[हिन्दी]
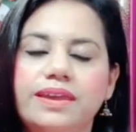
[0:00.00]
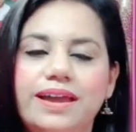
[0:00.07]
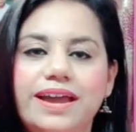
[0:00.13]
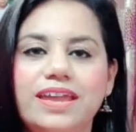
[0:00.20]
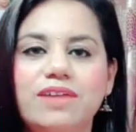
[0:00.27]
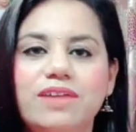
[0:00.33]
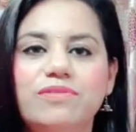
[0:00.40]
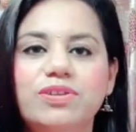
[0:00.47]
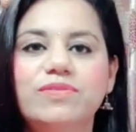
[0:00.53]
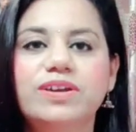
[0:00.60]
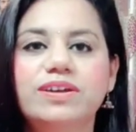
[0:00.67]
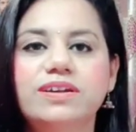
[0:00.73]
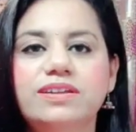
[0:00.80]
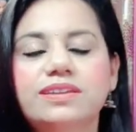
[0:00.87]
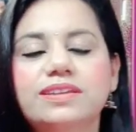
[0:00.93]
हाय
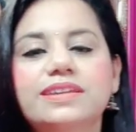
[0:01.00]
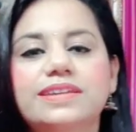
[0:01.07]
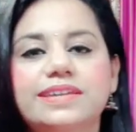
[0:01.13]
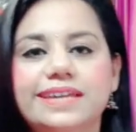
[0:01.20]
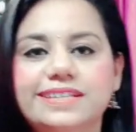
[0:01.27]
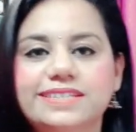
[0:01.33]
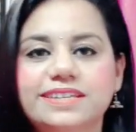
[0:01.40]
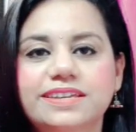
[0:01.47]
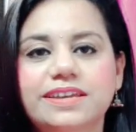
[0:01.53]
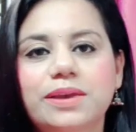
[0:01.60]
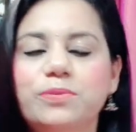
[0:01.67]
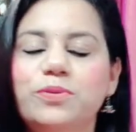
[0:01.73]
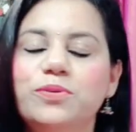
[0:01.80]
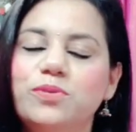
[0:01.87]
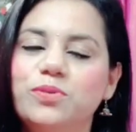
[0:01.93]
एवरीवन कैसे हैं
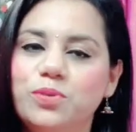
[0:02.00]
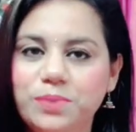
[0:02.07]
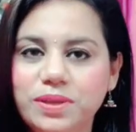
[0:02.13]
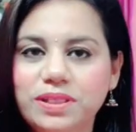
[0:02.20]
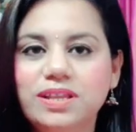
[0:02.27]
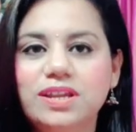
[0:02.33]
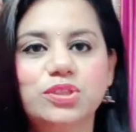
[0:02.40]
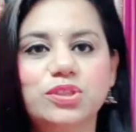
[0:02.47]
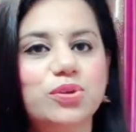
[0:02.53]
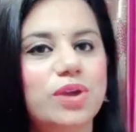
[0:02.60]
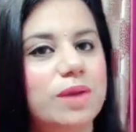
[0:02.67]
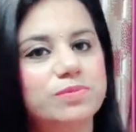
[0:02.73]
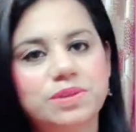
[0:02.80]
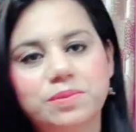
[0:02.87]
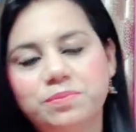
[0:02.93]
आप लोग उम्मीद करती हूँ
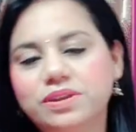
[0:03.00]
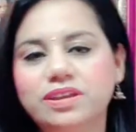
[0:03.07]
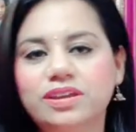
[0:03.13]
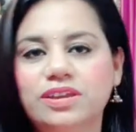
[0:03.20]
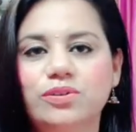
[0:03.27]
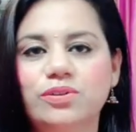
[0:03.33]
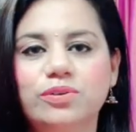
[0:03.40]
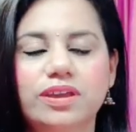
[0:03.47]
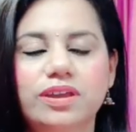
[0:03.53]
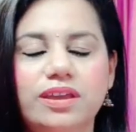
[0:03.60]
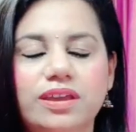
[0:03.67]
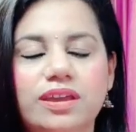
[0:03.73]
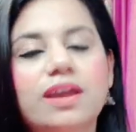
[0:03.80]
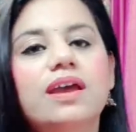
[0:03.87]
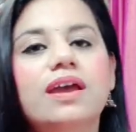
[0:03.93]
आप सब भी ठीक ही होंगे
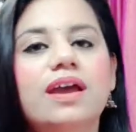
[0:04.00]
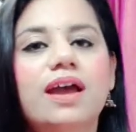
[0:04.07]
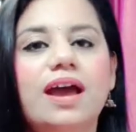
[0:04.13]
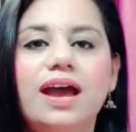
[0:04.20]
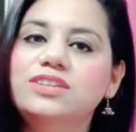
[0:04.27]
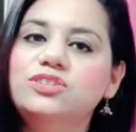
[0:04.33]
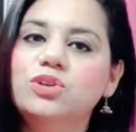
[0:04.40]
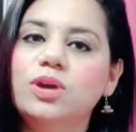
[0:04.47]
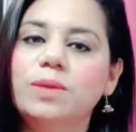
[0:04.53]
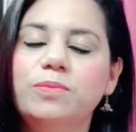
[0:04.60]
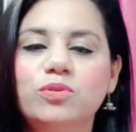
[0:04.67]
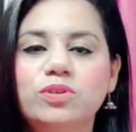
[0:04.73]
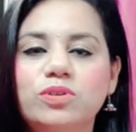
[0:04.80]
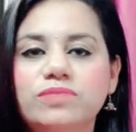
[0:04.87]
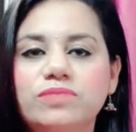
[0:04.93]
आज जो आप
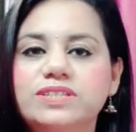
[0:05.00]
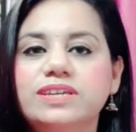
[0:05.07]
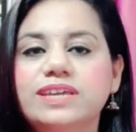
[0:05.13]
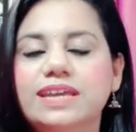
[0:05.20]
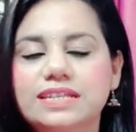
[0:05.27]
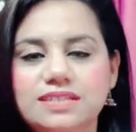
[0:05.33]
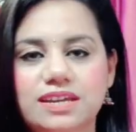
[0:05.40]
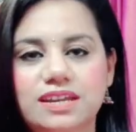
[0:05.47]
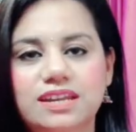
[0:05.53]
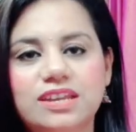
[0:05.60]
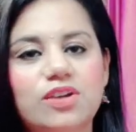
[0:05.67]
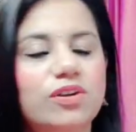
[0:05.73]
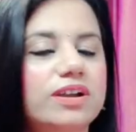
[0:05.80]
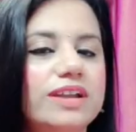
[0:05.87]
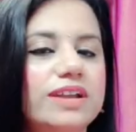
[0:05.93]
लोगों ने वैसे गैस कर
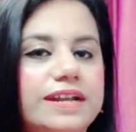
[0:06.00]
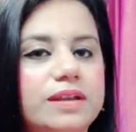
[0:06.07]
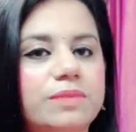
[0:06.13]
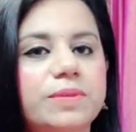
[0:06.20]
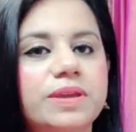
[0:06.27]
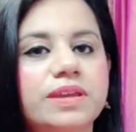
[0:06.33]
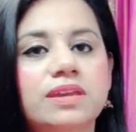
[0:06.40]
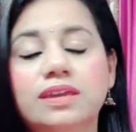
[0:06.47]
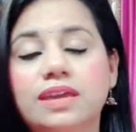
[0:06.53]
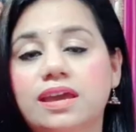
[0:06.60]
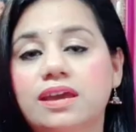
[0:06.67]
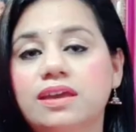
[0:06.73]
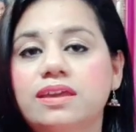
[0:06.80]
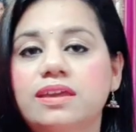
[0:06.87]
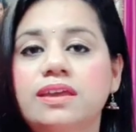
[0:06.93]
लिया होगा टाइटल में कि
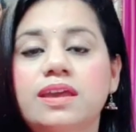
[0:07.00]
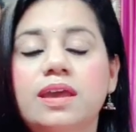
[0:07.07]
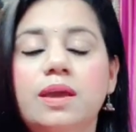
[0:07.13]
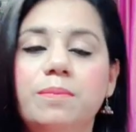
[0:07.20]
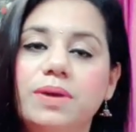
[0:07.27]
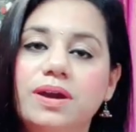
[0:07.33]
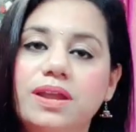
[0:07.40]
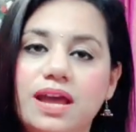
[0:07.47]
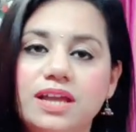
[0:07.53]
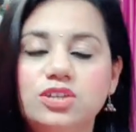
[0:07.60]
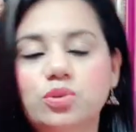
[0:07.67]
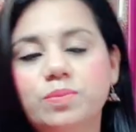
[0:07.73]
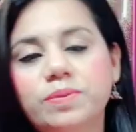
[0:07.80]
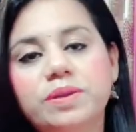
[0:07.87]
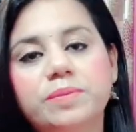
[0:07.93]
क्या है मगर
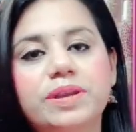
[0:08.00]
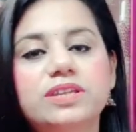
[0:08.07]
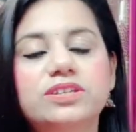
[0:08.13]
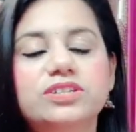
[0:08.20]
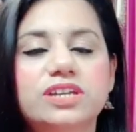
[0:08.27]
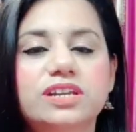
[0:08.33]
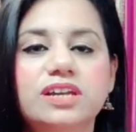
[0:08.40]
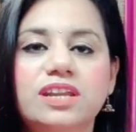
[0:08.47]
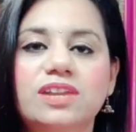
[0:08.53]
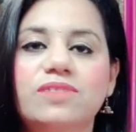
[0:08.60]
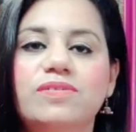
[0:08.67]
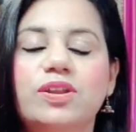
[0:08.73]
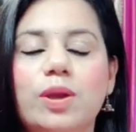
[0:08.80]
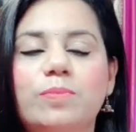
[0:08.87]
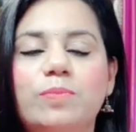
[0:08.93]
आज जो मैं रेमेडी शेयर करने
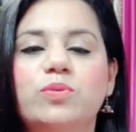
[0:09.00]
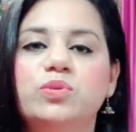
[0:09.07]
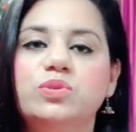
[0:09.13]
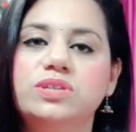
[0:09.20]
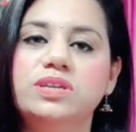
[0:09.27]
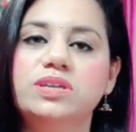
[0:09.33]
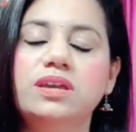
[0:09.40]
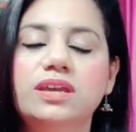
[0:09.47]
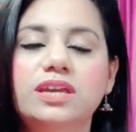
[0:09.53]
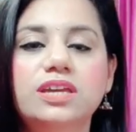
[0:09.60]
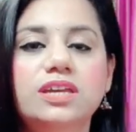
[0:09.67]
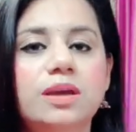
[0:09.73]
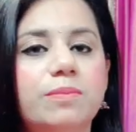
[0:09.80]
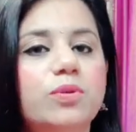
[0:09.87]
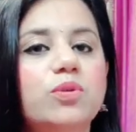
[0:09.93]
वाली हूँ आप लोगों से
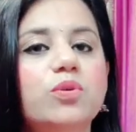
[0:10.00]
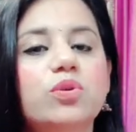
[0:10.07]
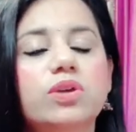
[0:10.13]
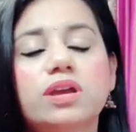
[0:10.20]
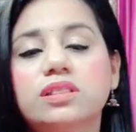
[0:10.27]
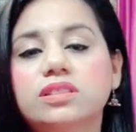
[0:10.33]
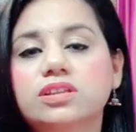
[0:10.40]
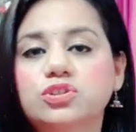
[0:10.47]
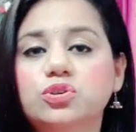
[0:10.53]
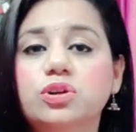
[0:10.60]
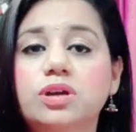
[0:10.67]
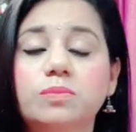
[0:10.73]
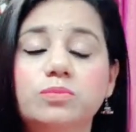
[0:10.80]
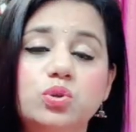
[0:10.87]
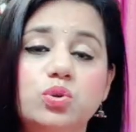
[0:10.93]
कि हम लोगों के अंदर जो
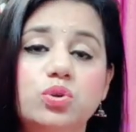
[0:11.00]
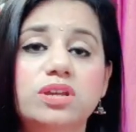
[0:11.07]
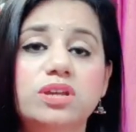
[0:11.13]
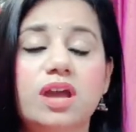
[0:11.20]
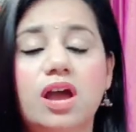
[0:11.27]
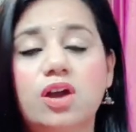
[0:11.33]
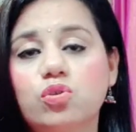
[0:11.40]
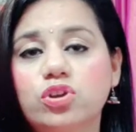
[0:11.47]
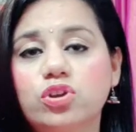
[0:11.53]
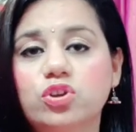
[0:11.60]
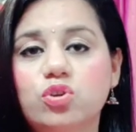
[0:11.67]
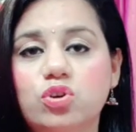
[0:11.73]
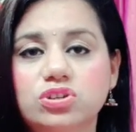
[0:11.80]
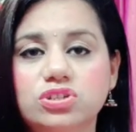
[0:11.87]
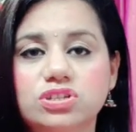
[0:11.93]
कमजोरी आंखों की
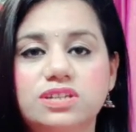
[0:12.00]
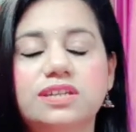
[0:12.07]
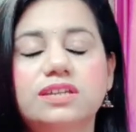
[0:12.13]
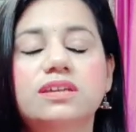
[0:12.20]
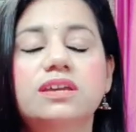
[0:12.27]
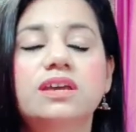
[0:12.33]
रोशनी